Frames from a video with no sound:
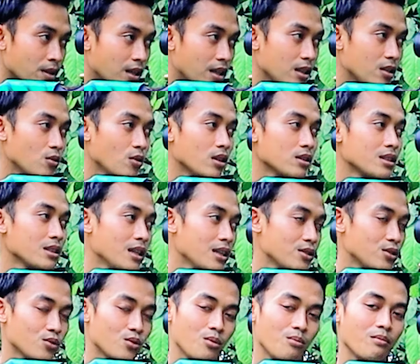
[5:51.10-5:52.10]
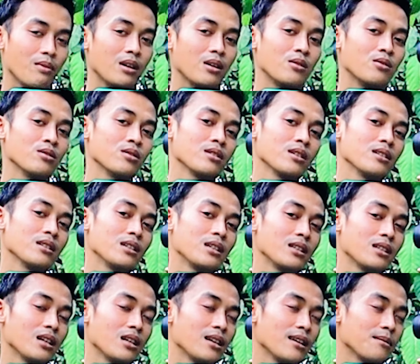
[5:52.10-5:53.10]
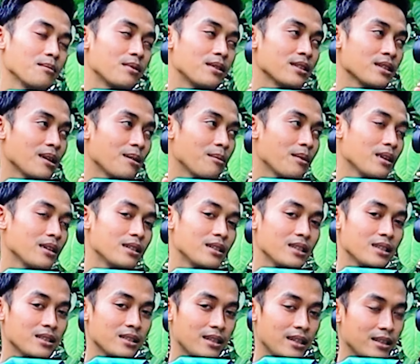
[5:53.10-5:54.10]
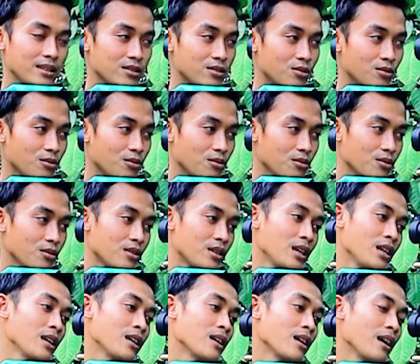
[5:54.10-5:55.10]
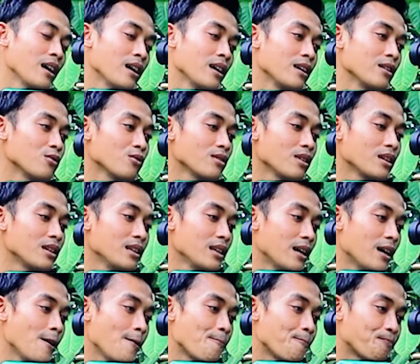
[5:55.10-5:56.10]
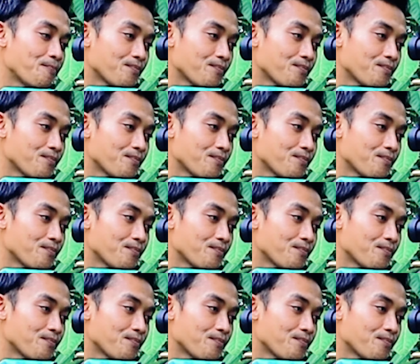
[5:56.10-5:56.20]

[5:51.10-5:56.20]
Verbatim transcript: itu hasilnya cukup bagus nanti kita lihat bersama di screenshot oke ya itu tadi ya